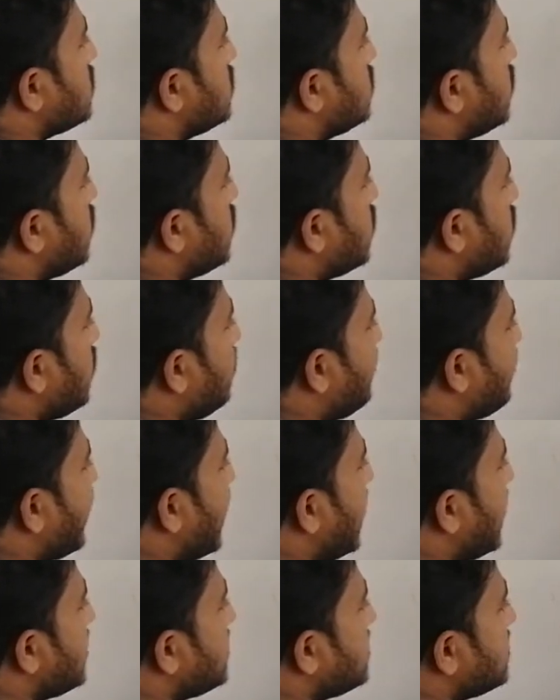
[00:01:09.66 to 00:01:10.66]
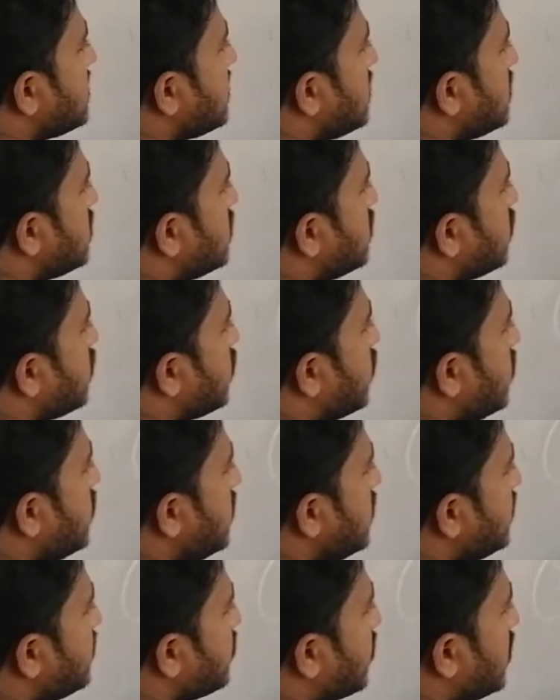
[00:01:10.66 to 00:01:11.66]
জিরো প্লাস জিরো
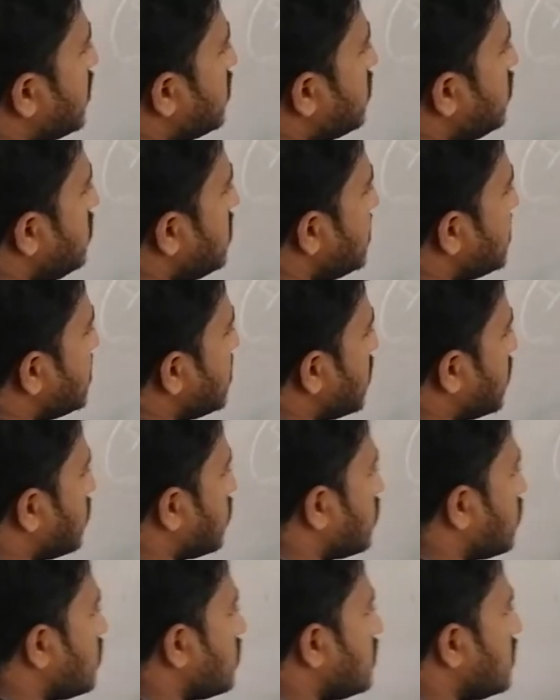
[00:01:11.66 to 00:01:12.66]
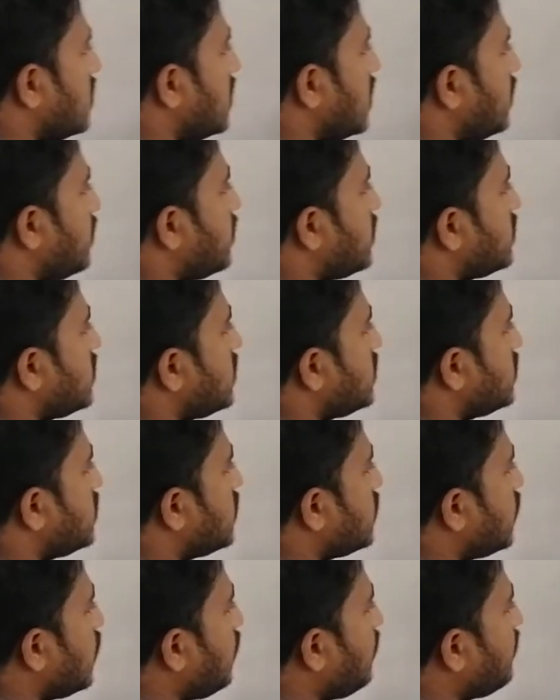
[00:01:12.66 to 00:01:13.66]
ইজুকাল টু জিরো এরপর হচ্ছে
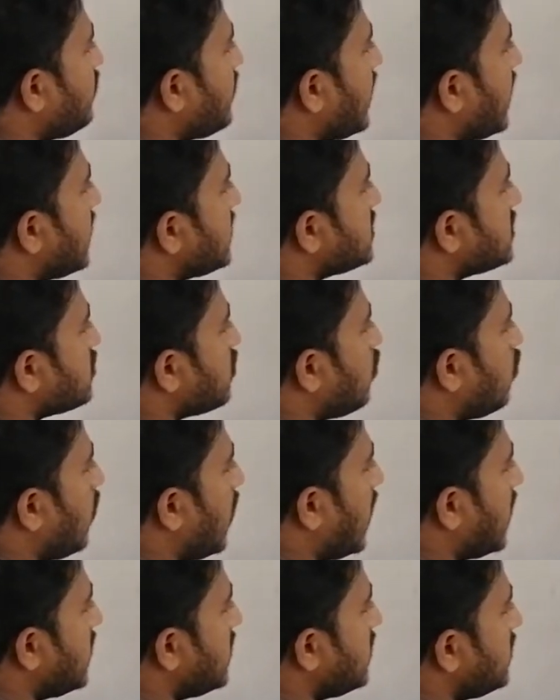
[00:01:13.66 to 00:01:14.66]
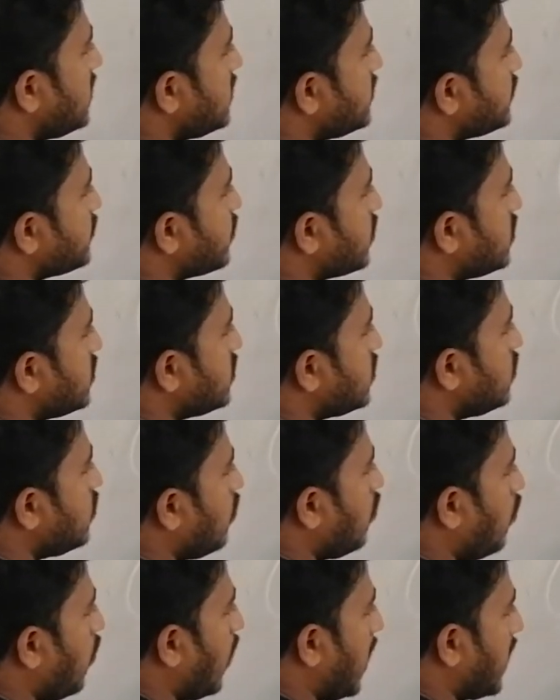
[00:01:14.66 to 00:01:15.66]
জিরো প্লাস ওয়ান ইজুকাল টু
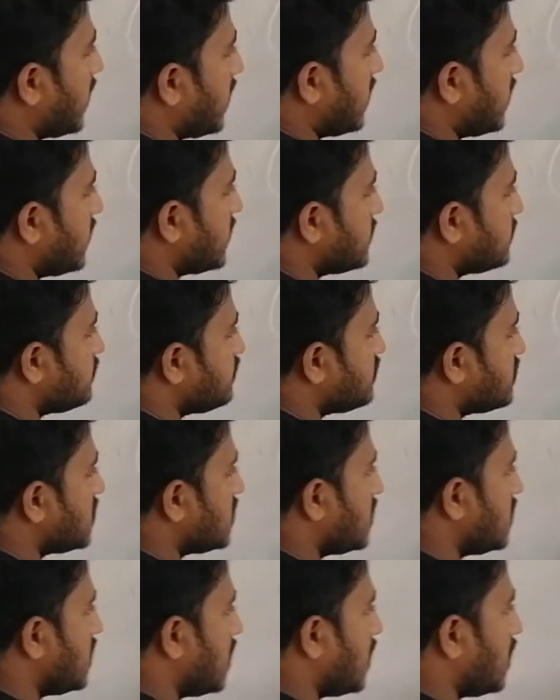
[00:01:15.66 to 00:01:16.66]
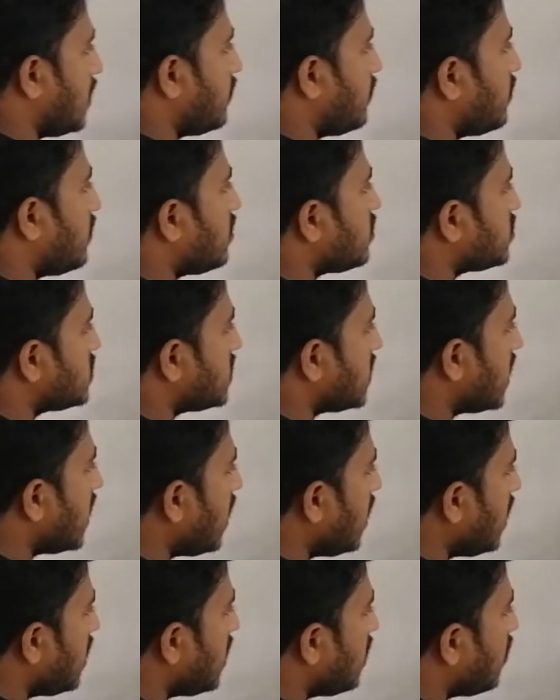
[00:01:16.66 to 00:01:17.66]
ওয়ান এরপর হচ্ছে
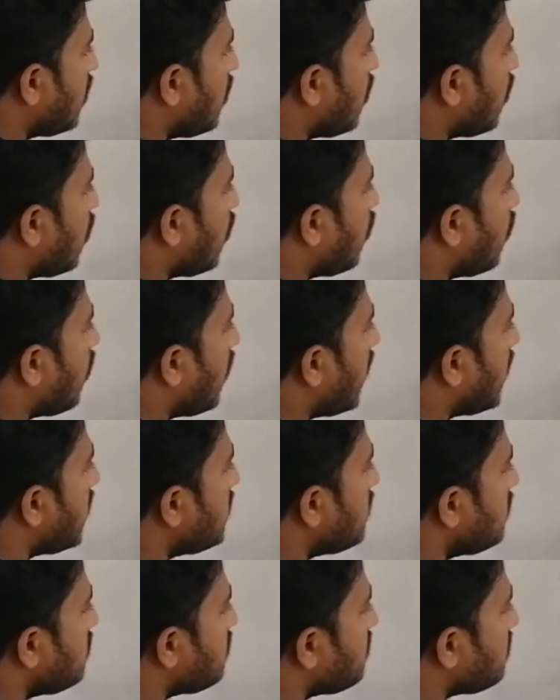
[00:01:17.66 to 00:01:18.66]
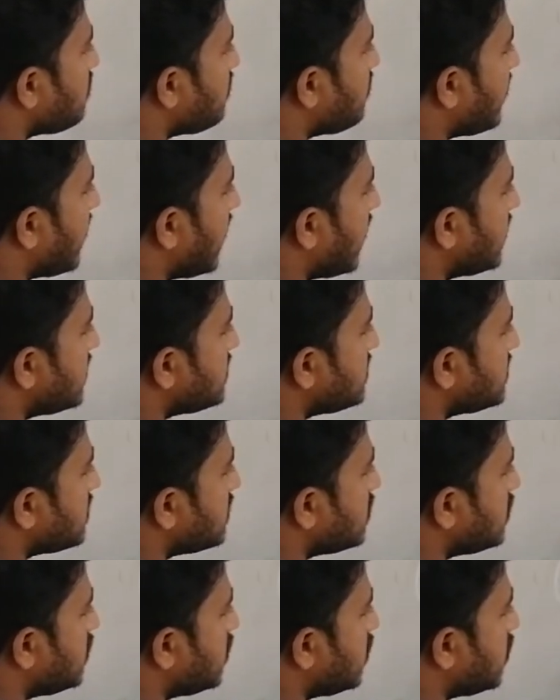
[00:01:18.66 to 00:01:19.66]
ওয়ান প্লাস
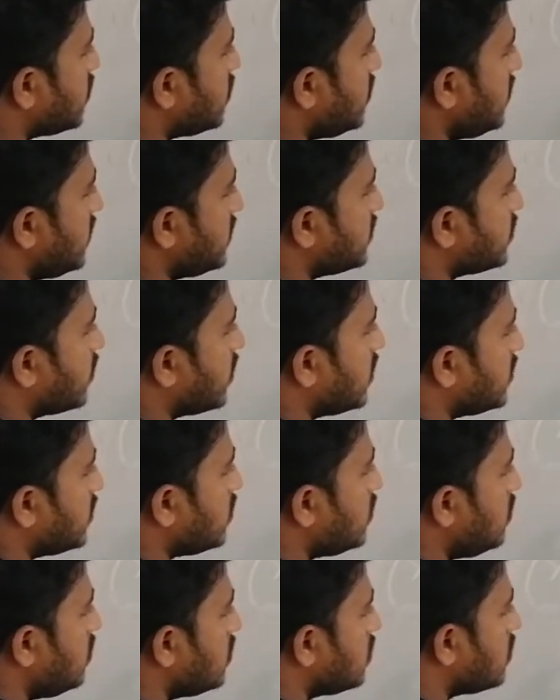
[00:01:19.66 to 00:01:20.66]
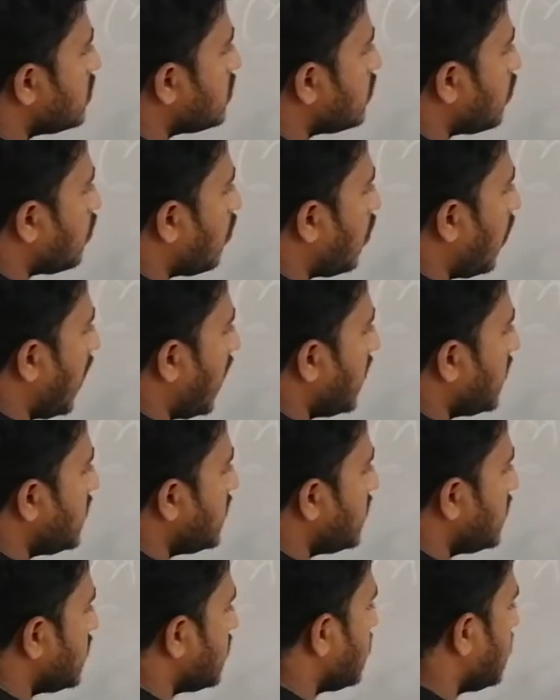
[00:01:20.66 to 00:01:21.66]
জিরো ইজুকাল টু ওয়ান
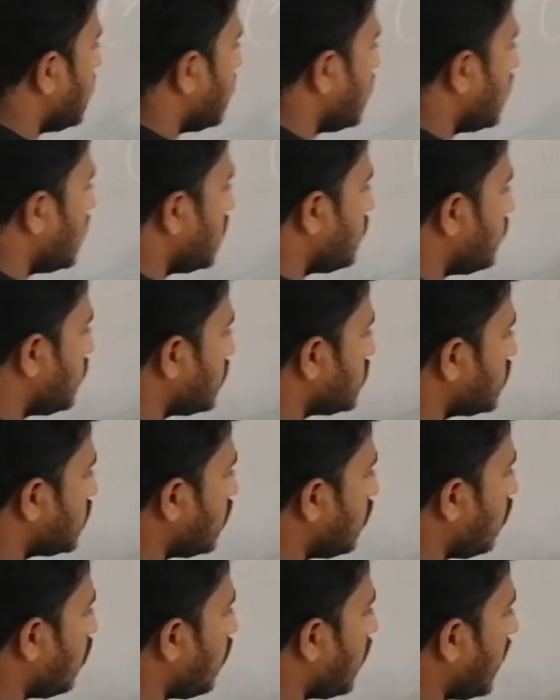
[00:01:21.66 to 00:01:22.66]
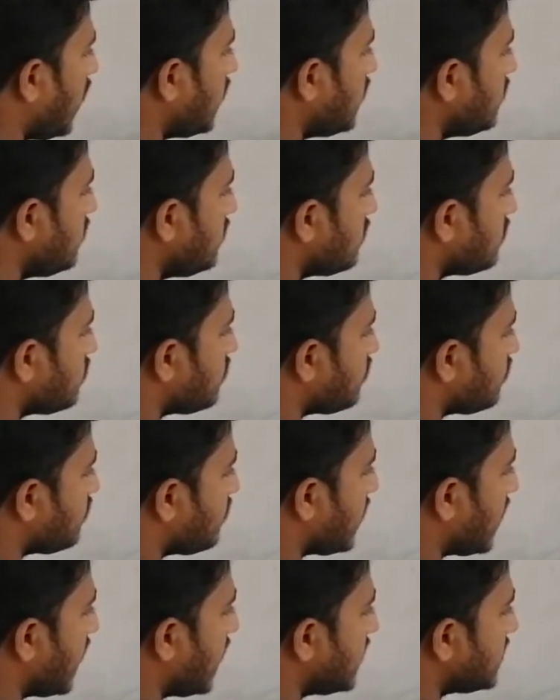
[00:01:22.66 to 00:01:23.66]
এরপর হচ্ছে ওয়ান
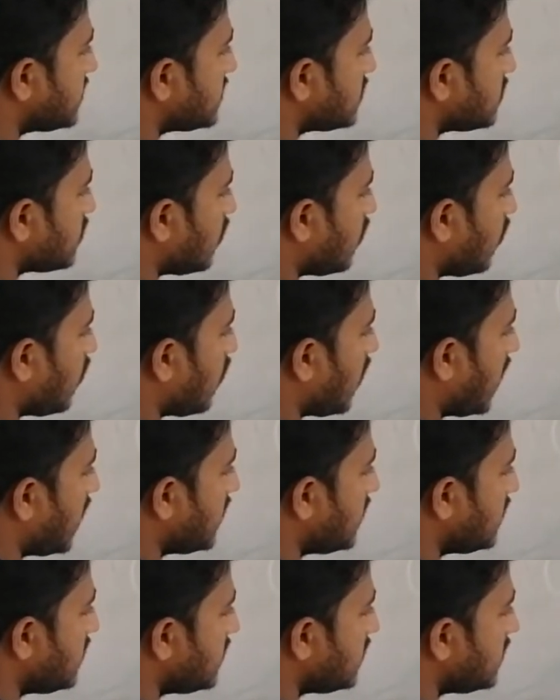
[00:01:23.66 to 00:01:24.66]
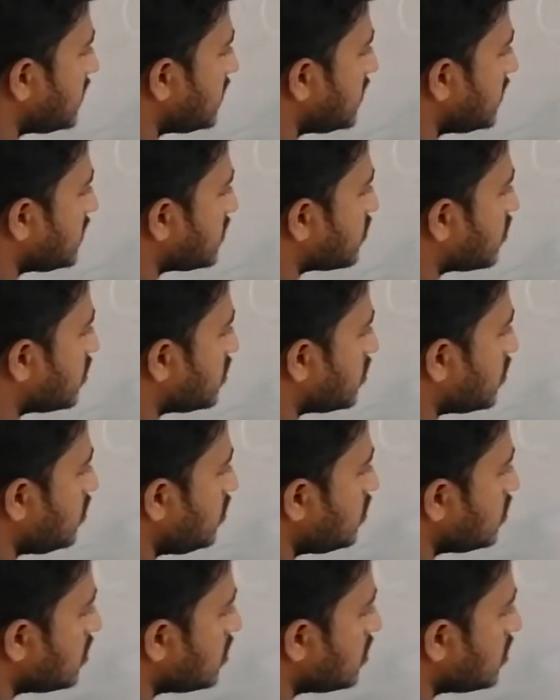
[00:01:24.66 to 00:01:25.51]
প্লাস ওয়ান ইজ ইকুয়াল টু